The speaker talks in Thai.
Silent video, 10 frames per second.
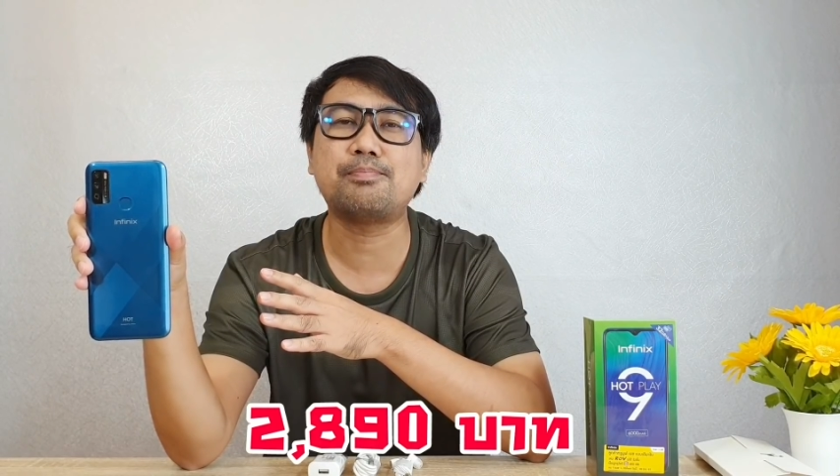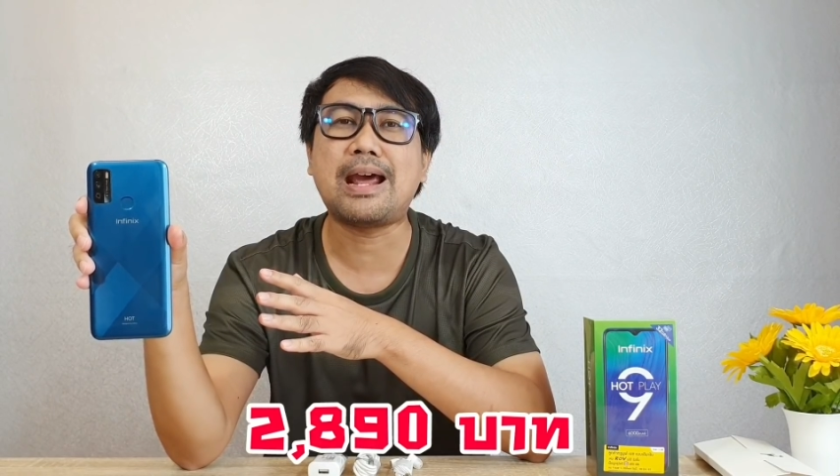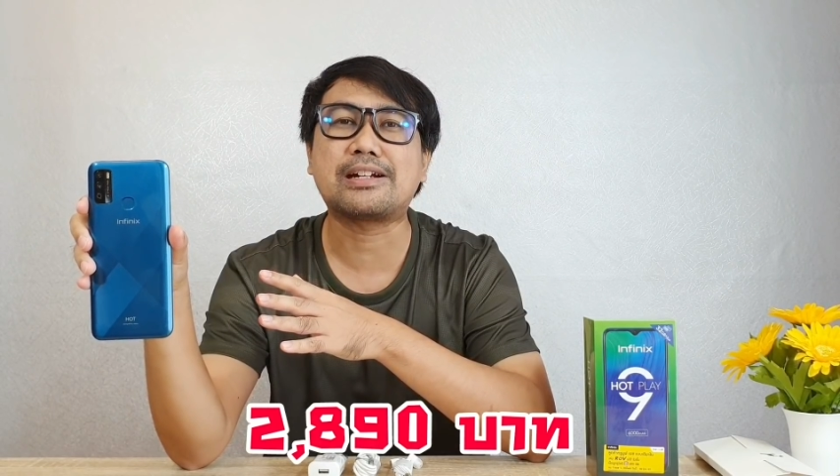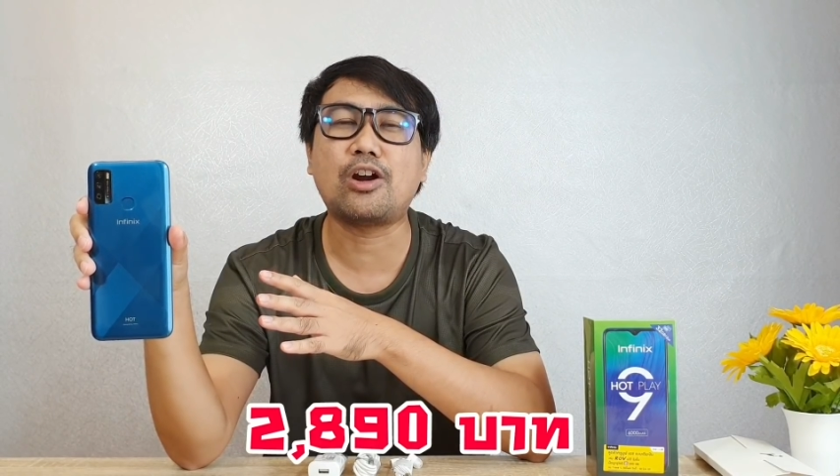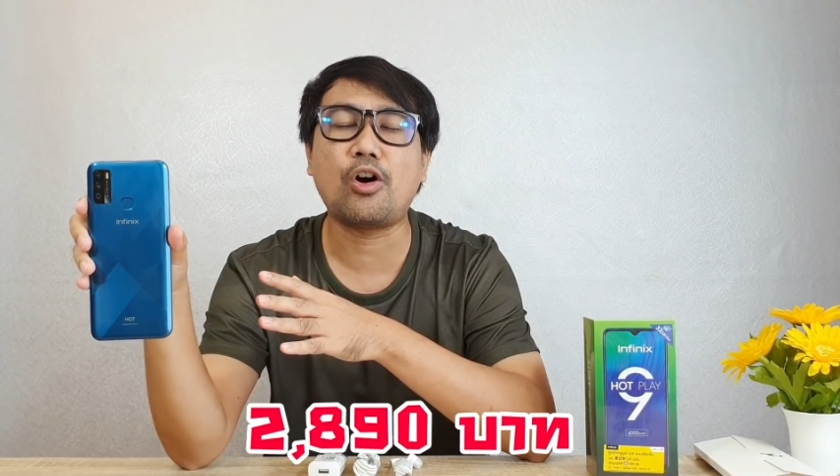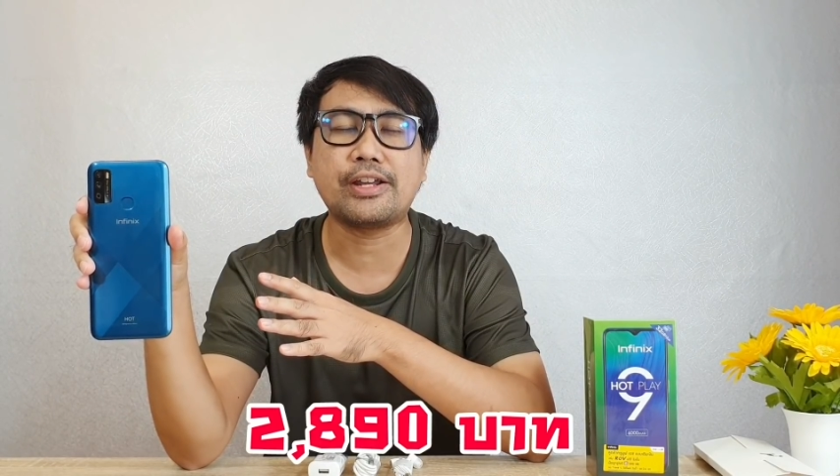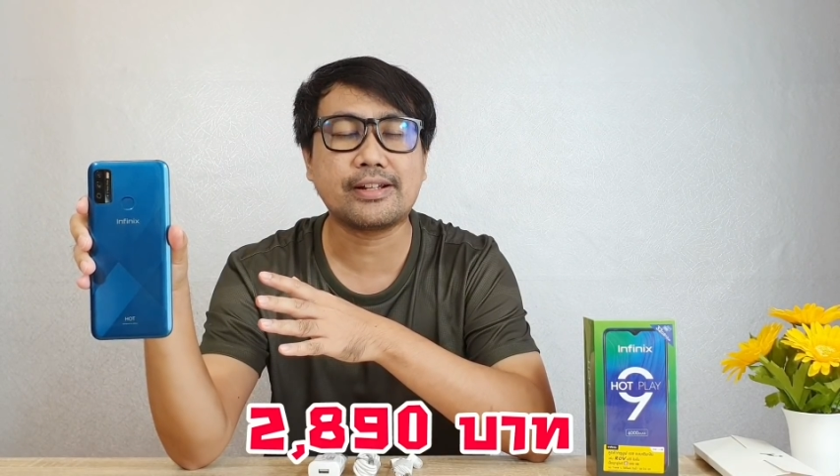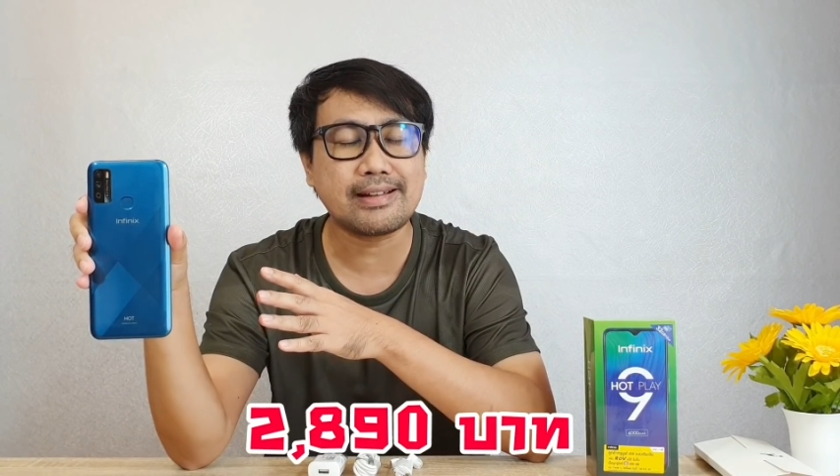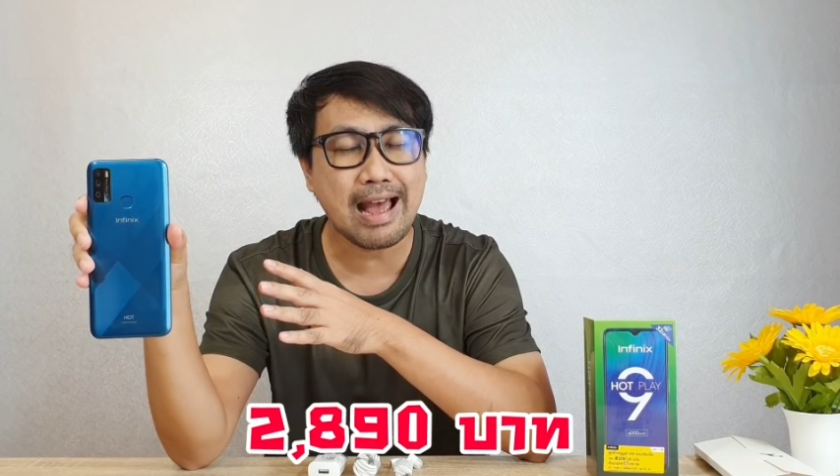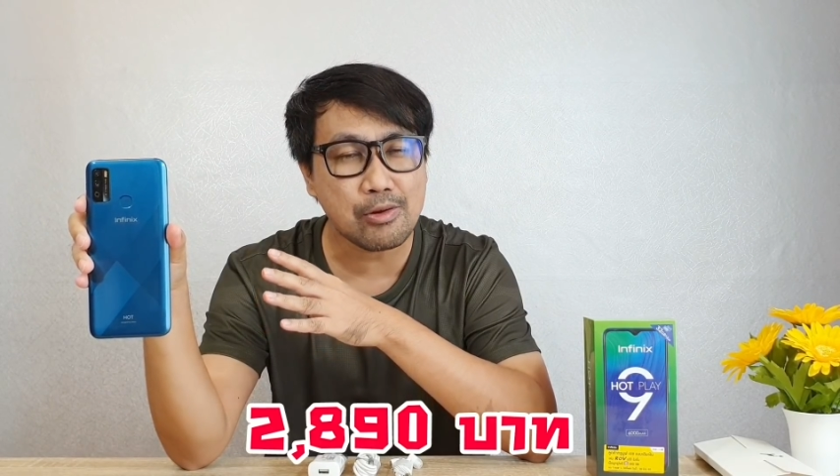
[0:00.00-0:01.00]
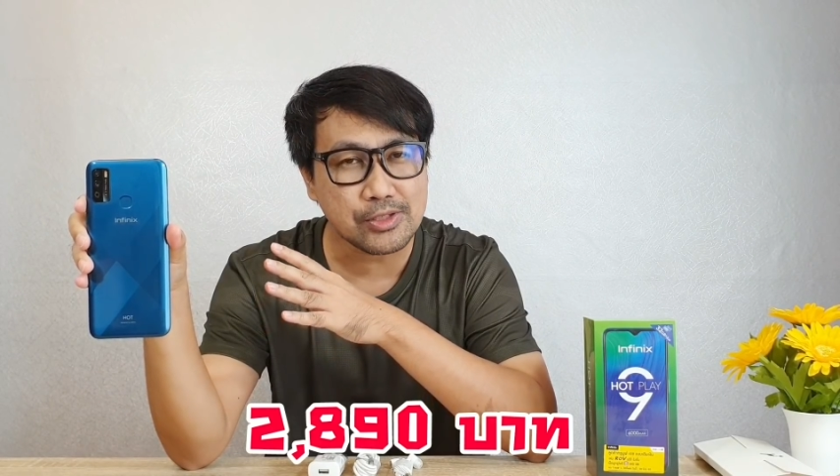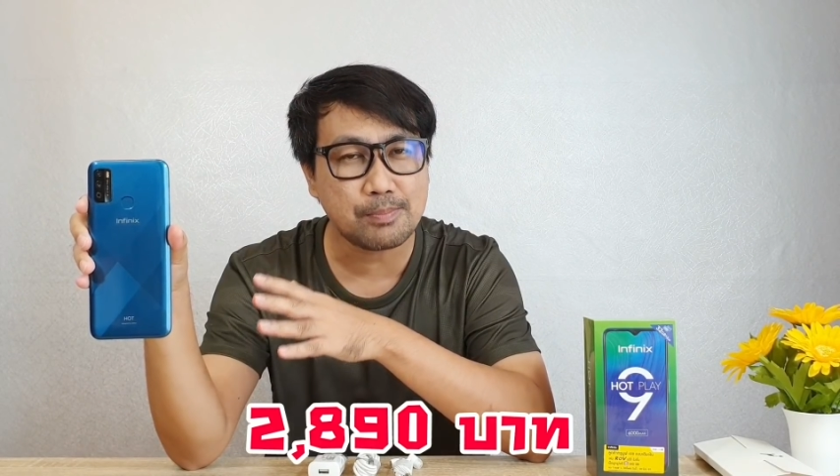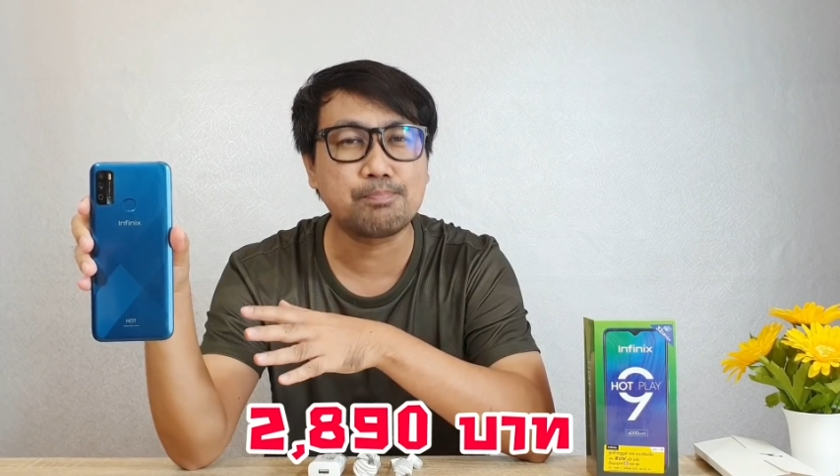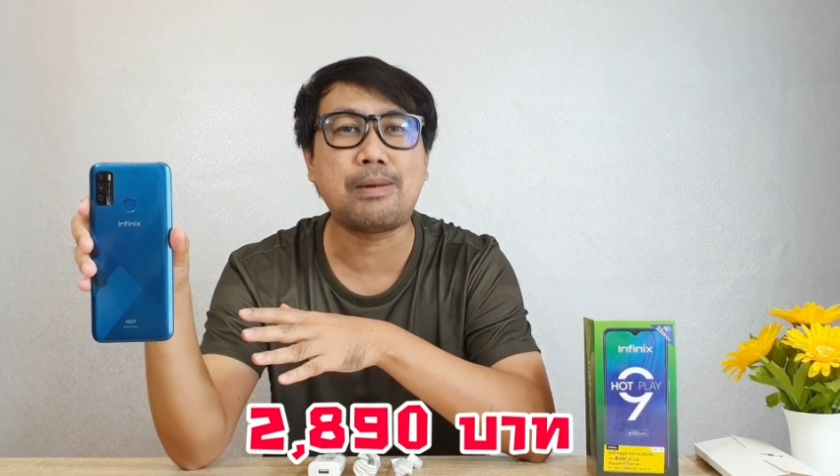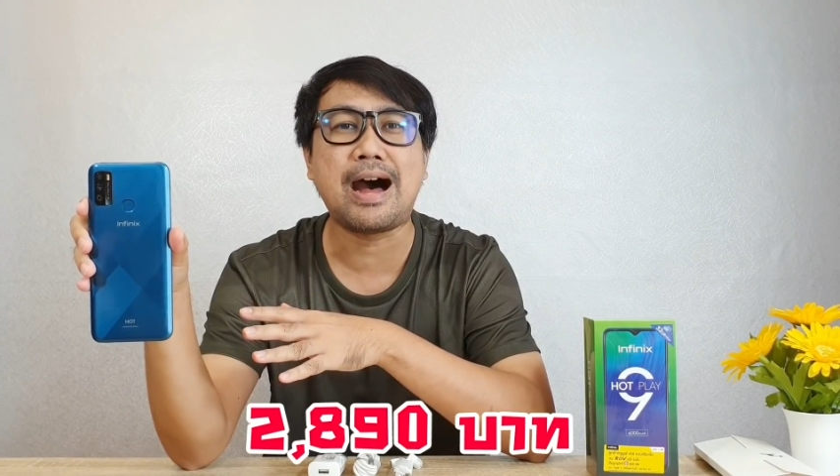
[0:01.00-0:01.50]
2,890